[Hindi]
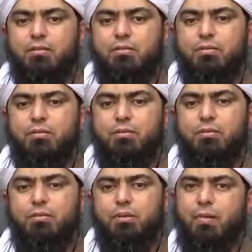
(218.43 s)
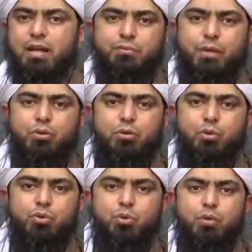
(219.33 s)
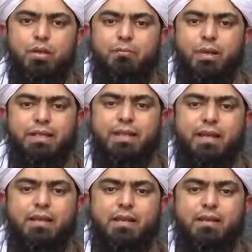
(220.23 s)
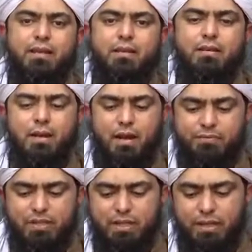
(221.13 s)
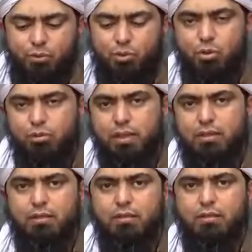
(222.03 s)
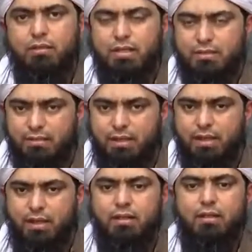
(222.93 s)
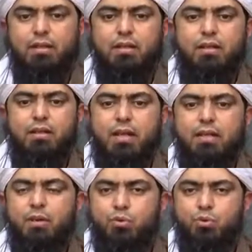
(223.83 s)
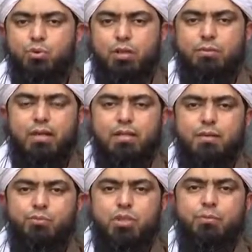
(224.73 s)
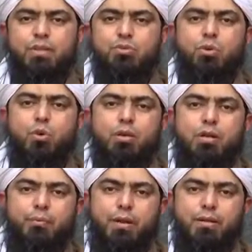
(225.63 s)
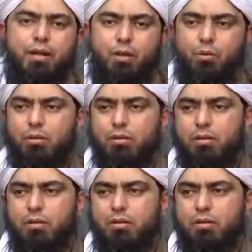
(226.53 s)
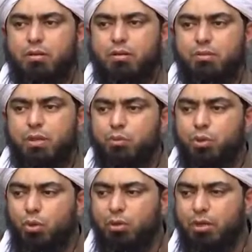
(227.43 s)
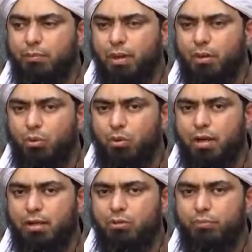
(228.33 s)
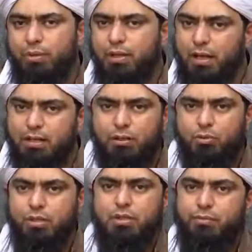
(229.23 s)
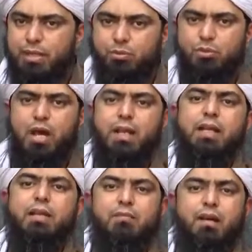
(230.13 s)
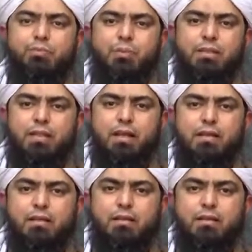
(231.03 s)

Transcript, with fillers: तो नमाज बिल्कुल दुरुस्त होगी मर्द के लिए नाफ से लेके घुटनों तक का सतर है लेकिन ये उस सूरत में है जब उसके पास कोई और कपड़ा ना हो जब कोई और कपड़ा होगा तो फिर अगर कोई कमीज़ उतार के नमाज़ पढ़ता है